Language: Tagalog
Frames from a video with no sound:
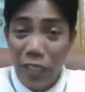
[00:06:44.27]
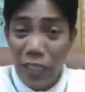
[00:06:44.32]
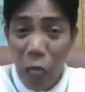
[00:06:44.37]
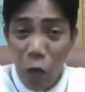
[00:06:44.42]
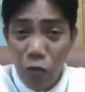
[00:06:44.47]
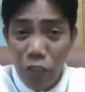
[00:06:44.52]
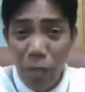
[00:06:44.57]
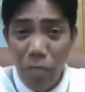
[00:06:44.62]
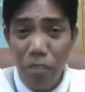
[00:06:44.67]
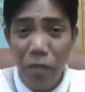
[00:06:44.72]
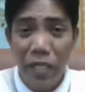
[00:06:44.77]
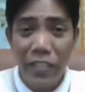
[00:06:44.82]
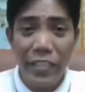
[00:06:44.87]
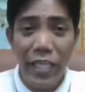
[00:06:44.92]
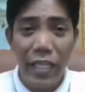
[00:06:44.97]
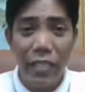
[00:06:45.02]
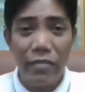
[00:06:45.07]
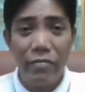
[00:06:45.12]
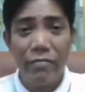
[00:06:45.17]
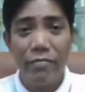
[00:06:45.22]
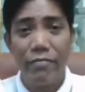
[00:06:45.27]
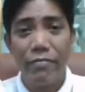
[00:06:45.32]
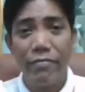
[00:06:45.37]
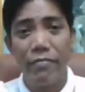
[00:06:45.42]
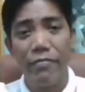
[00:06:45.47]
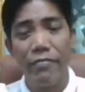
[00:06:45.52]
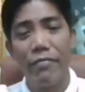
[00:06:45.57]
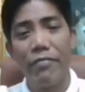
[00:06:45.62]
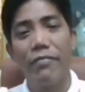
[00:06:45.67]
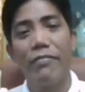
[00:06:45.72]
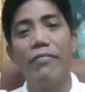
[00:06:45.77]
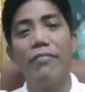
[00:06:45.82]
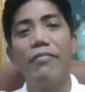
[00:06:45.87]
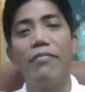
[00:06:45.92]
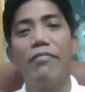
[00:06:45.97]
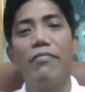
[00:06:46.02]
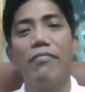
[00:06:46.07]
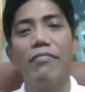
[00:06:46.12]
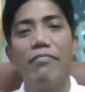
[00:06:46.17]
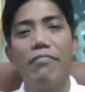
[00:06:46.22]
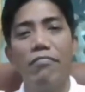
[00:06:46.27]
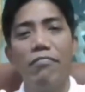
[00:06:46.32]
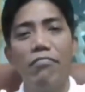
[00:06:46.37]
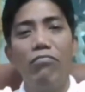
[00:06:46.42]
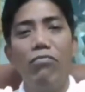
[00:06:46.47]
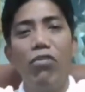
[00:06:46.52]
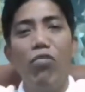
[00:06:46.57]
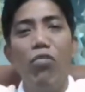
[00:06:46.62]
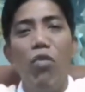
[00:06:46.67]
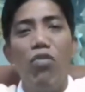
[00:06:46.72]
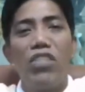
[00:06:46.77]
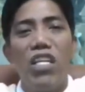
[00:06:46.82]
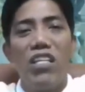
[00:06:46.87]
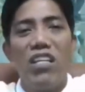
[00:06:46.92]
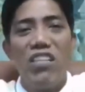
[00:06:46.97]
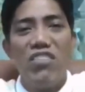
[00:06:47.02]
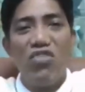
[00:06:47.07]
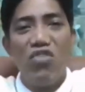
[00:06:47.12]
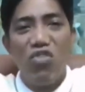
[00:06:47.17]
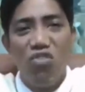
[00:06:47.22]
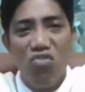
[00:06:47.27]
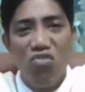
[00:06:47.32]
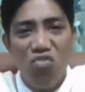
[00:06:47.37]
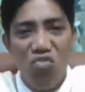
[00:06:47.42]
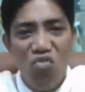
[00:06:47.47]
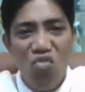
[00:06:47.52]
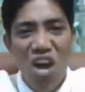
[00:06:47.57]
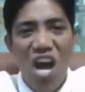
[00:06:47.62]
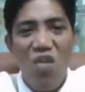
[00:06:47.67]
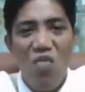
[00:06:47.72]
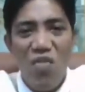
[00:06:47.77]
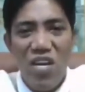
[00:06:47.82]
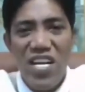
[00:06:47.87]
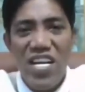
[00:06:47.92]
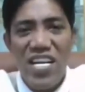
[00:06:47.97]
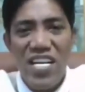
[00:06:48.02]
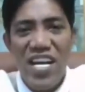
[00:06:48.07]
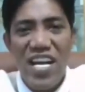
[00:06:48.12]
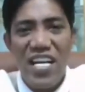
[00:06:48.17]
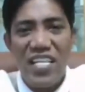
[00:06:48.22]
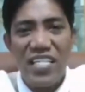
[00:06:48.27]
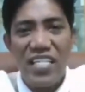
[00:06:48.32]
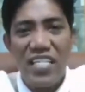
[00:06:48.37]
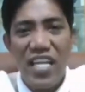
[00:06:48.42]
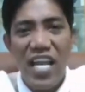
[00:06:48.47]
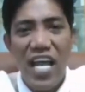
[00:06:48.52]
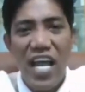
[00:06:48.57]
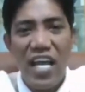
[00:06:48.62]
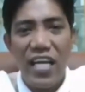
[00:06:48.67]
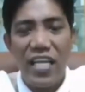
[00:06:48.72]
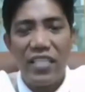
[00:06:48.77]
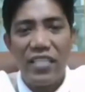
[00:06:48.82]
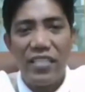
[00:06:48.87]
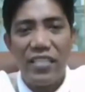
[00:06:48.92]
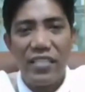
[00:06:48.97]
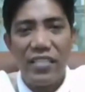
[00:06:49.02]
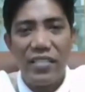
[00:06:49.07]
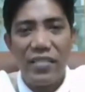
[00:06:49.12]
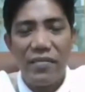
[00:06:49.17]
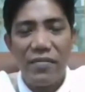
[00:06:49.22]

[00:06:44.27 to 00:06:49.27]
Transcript: 1,000%. Bubuksan ng Diyos yung durungawan ng grasya sa langit.